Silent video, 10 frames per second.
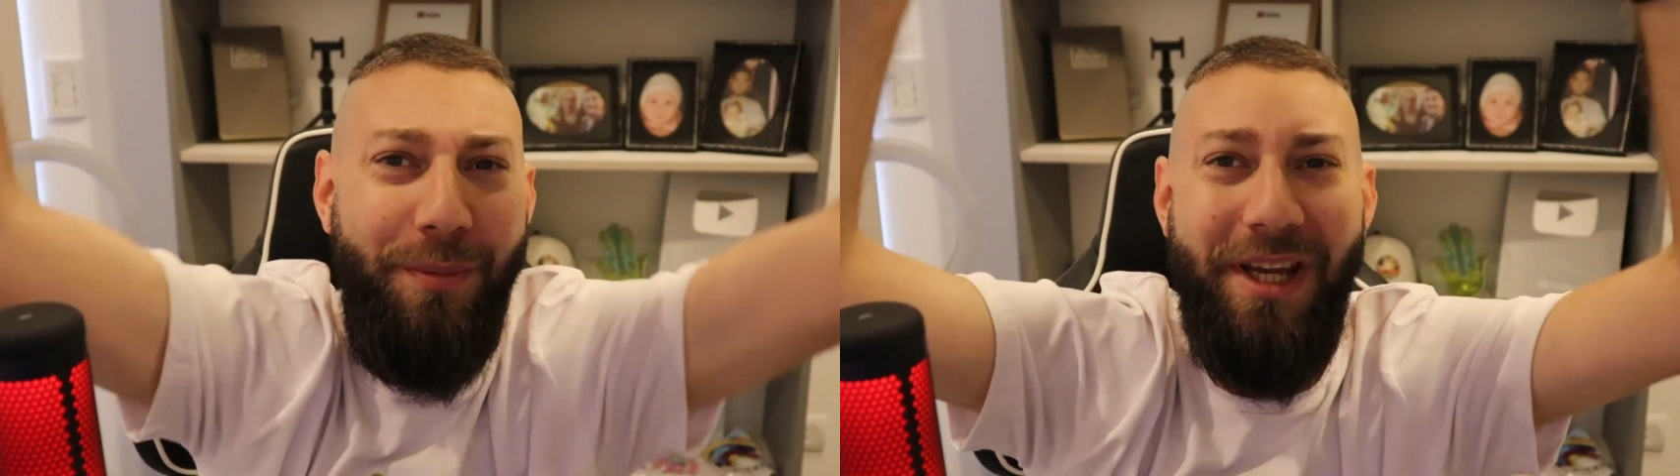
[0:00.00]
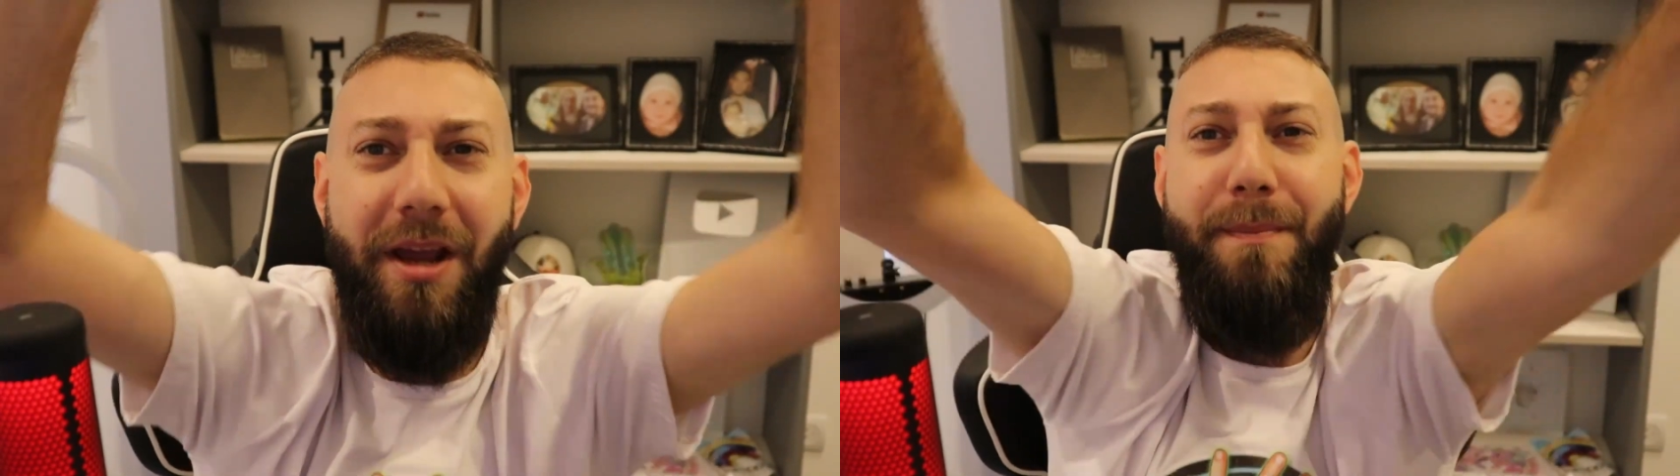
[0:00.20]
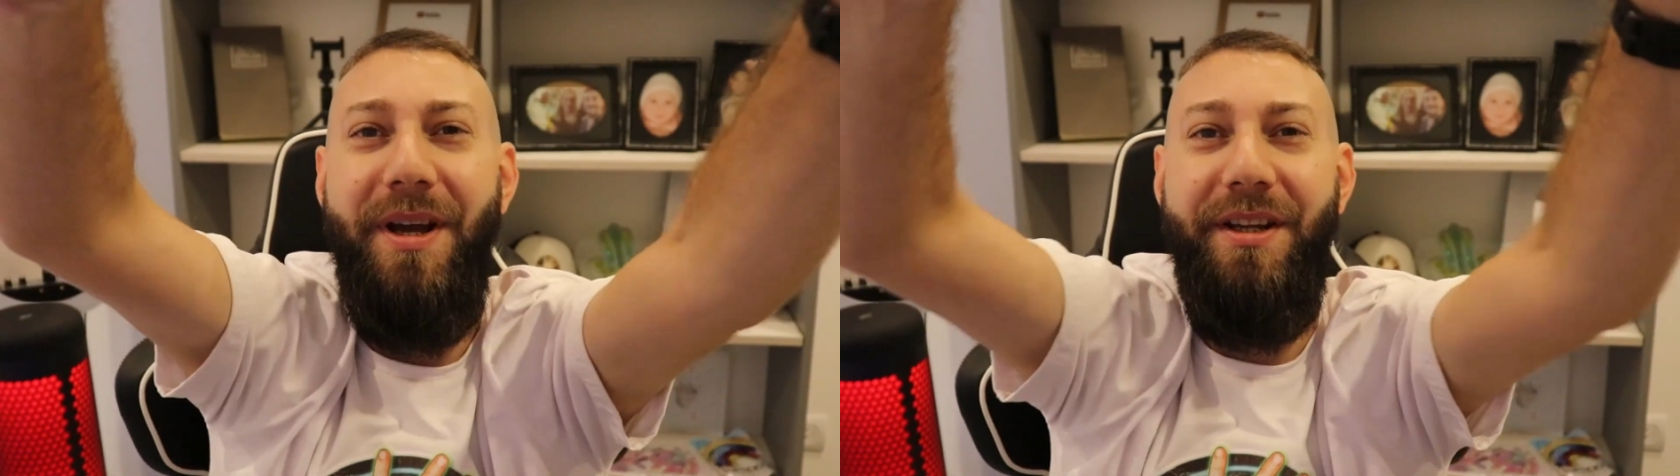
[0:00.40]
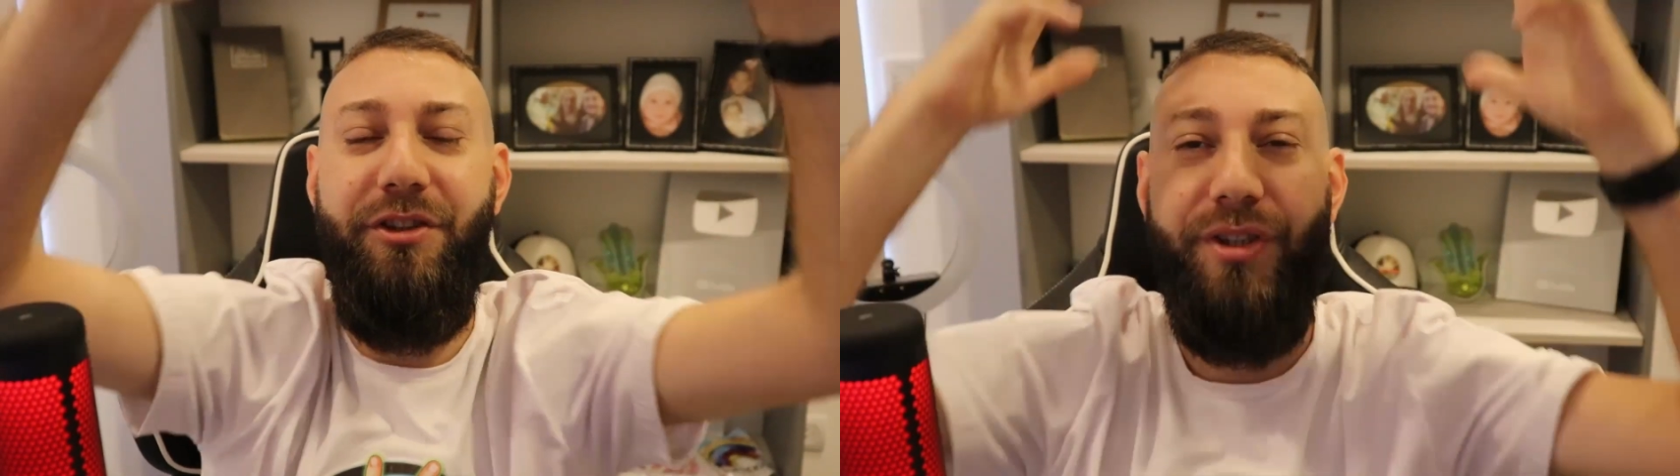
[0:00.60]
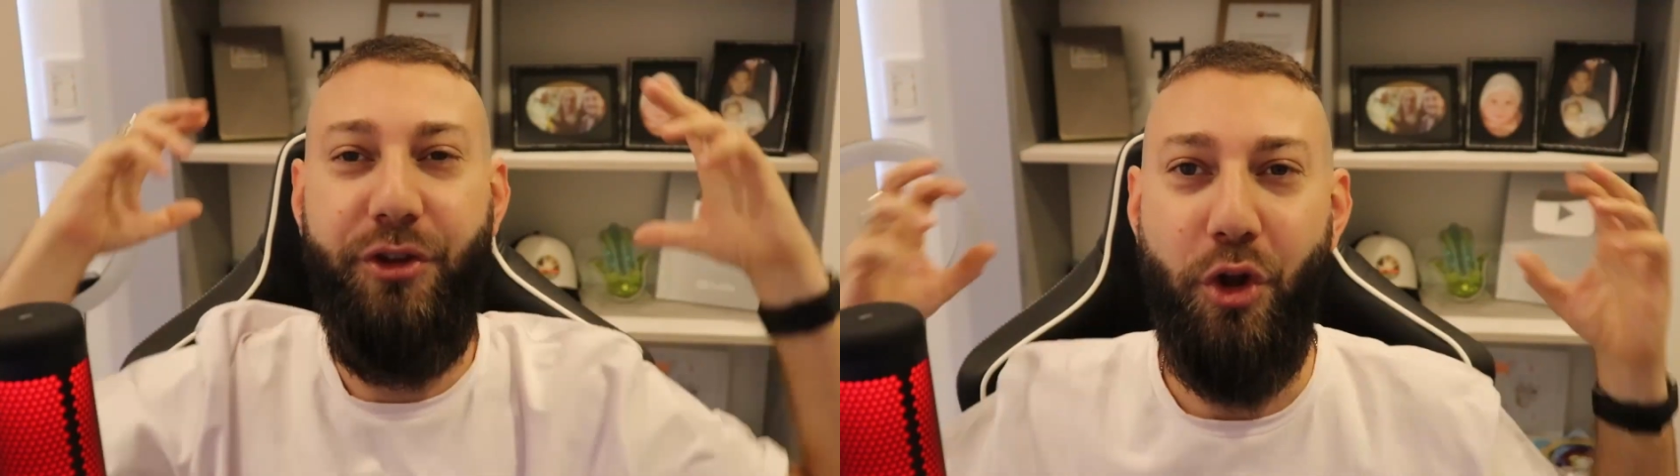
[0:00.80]

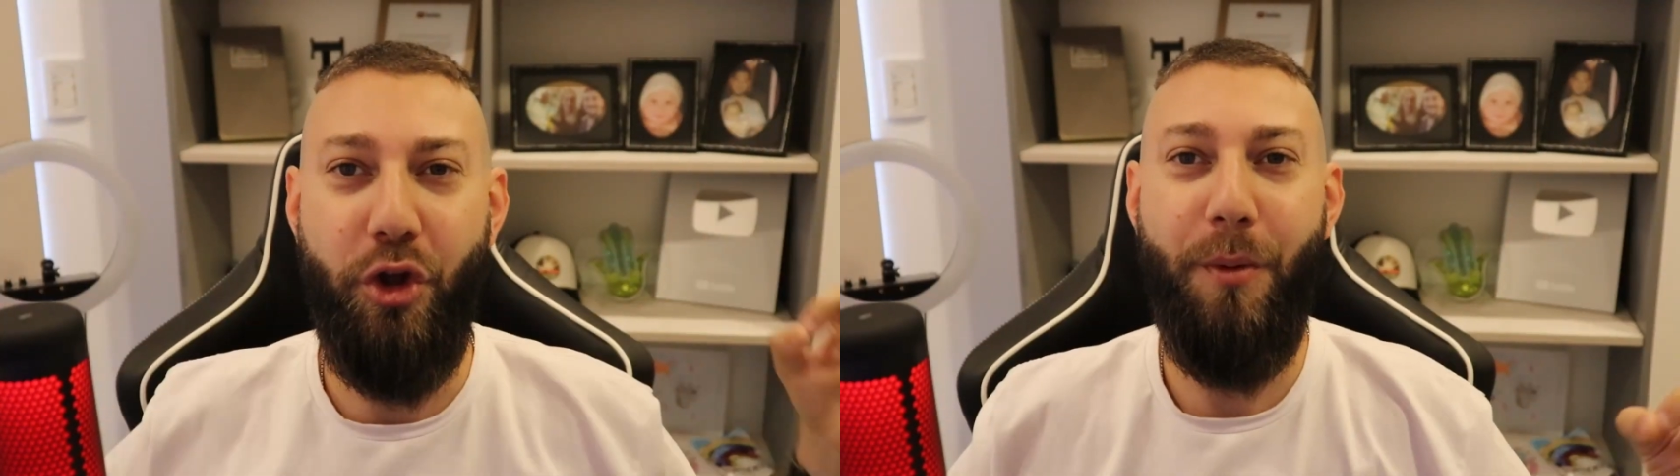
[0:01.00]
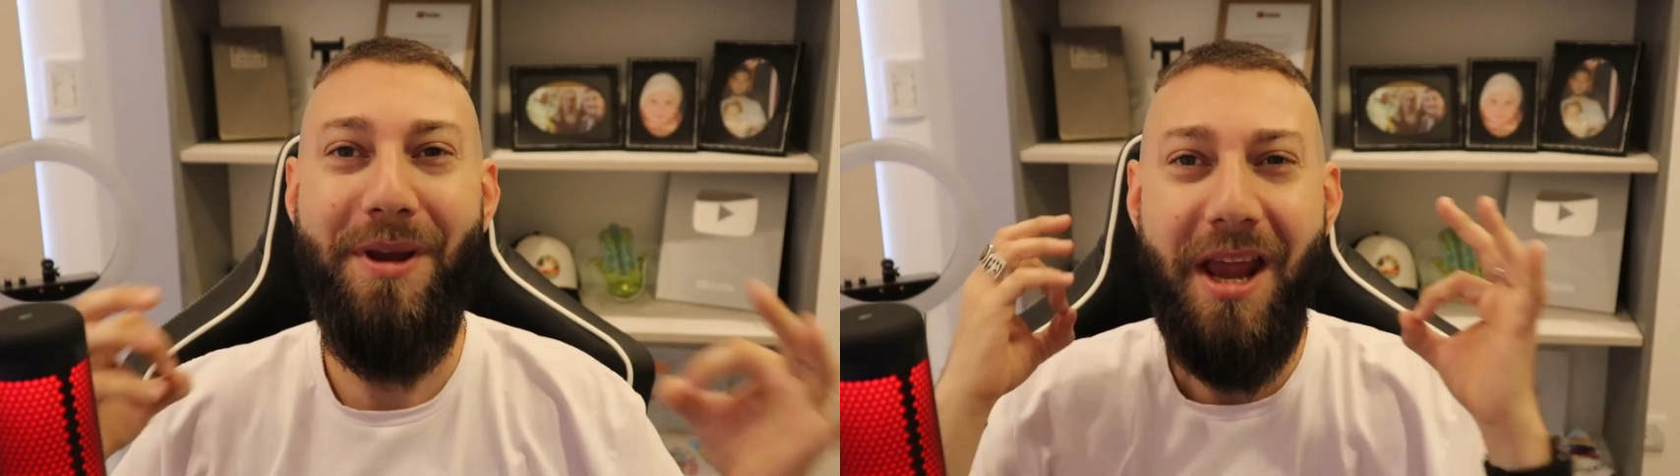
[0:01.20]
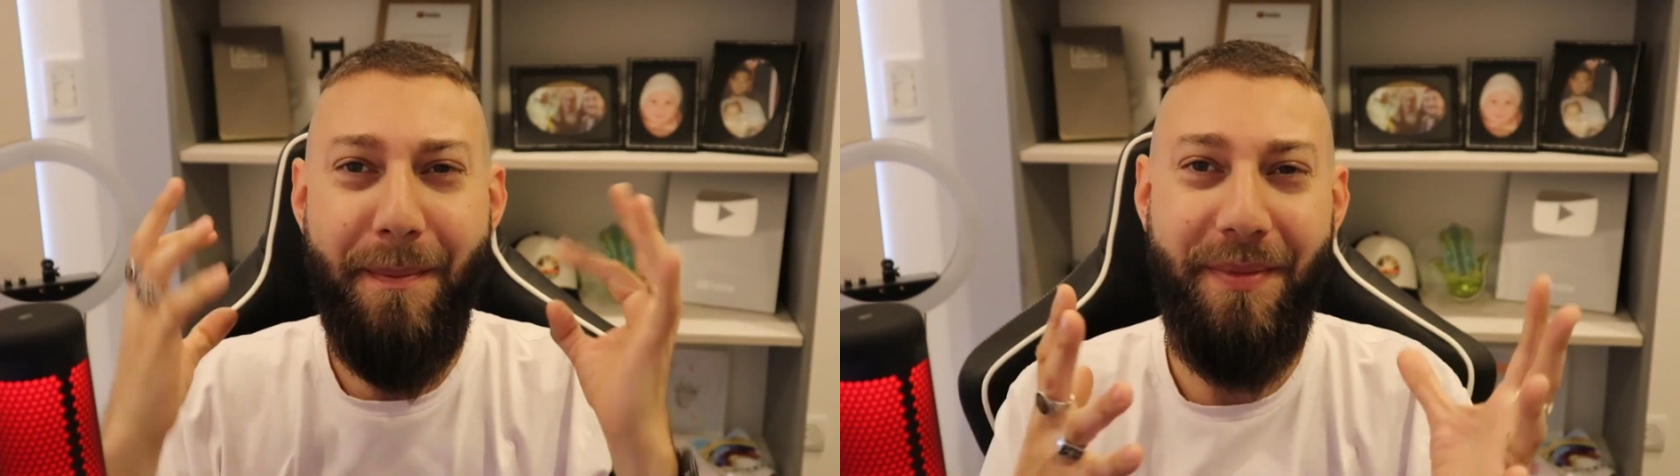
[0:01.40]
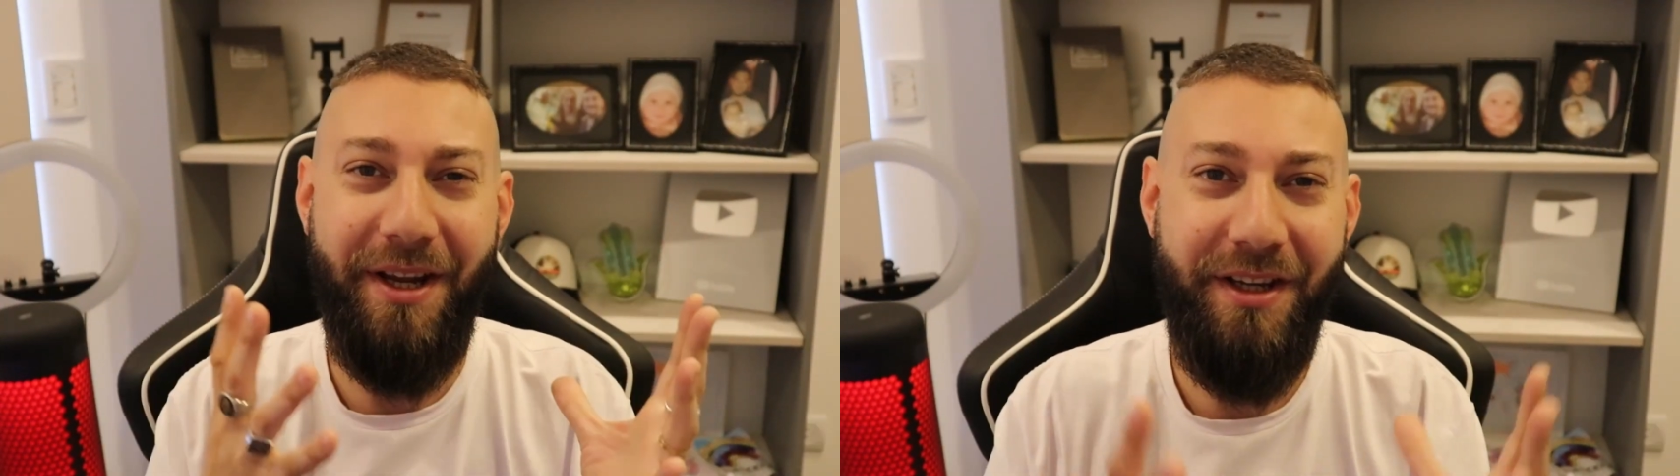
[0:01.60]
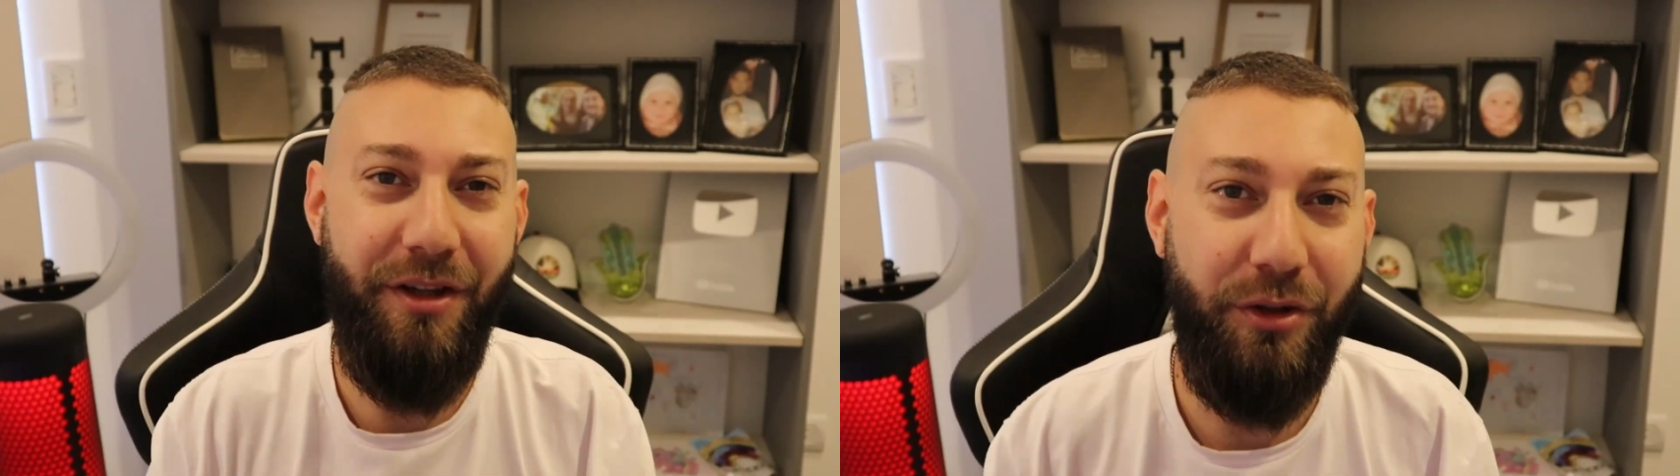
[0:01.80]
bienvenidos a todos,
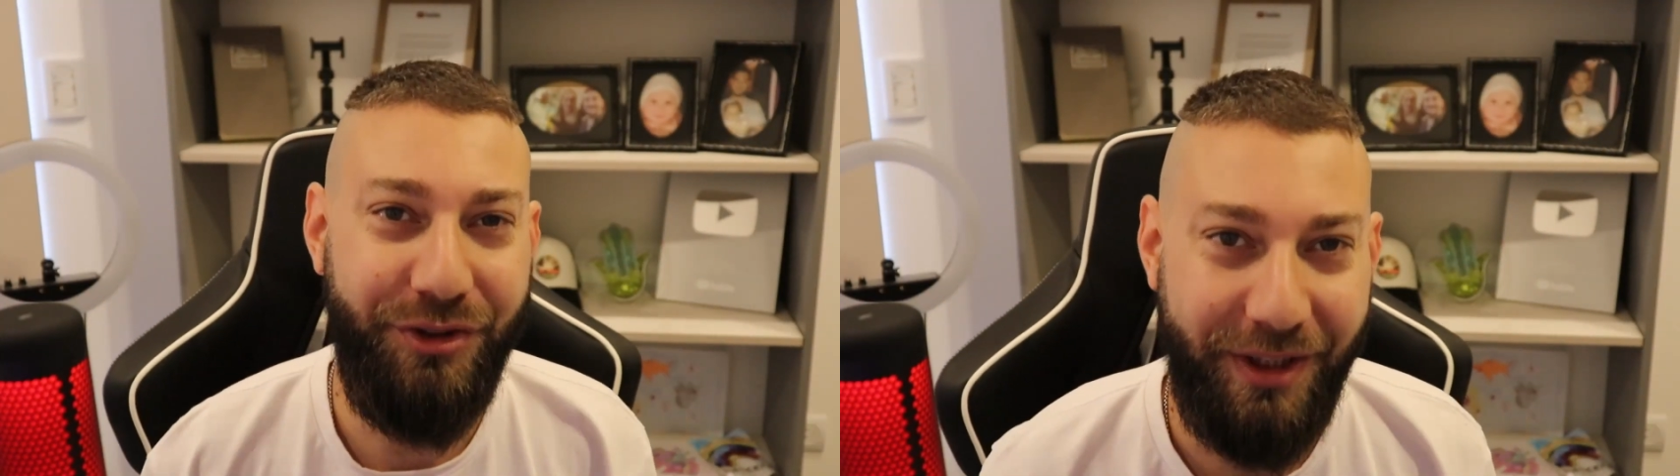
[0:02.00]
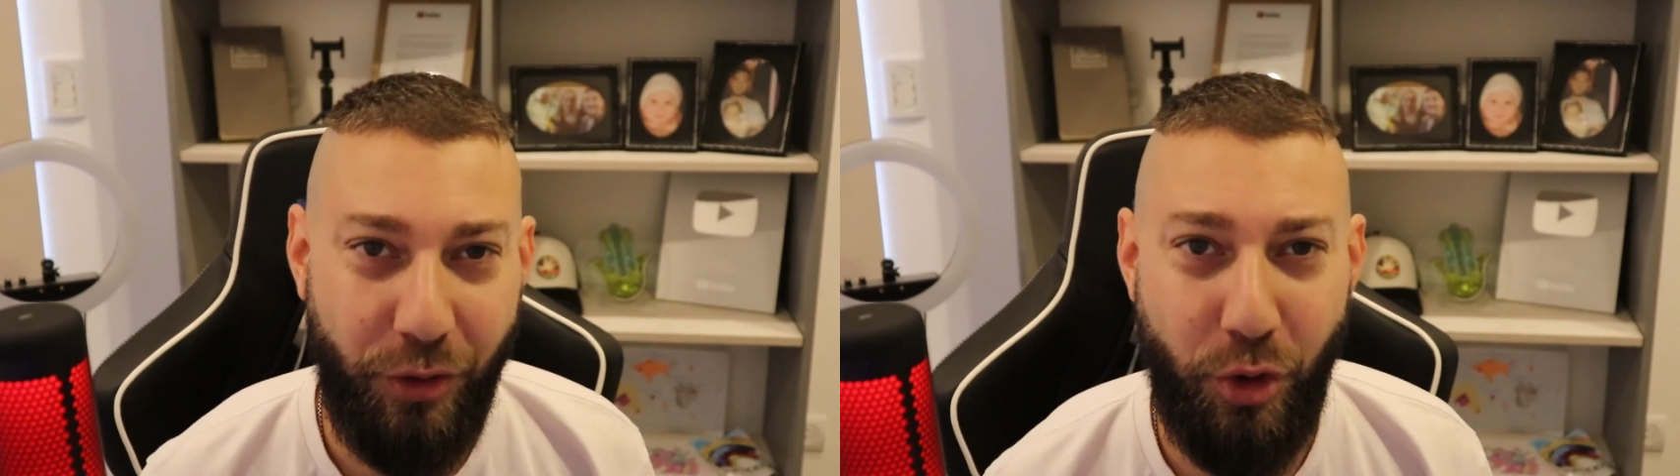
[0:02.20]
bienvenidos a